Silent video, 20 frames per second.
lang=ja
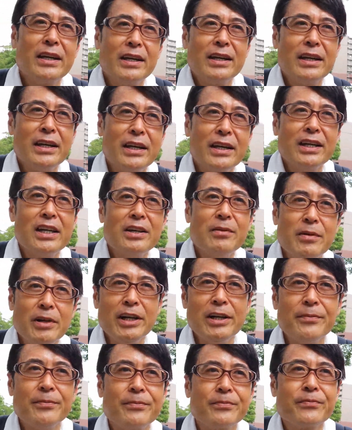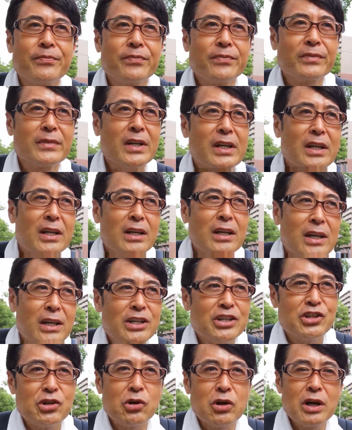えー、日々
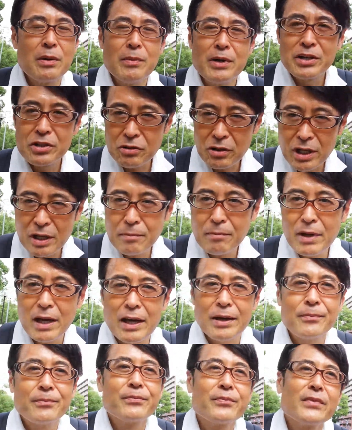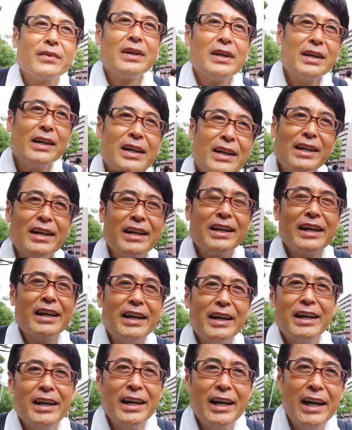一生懸命一生懸命、
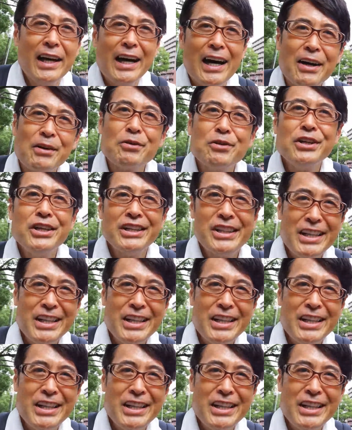えー、歩い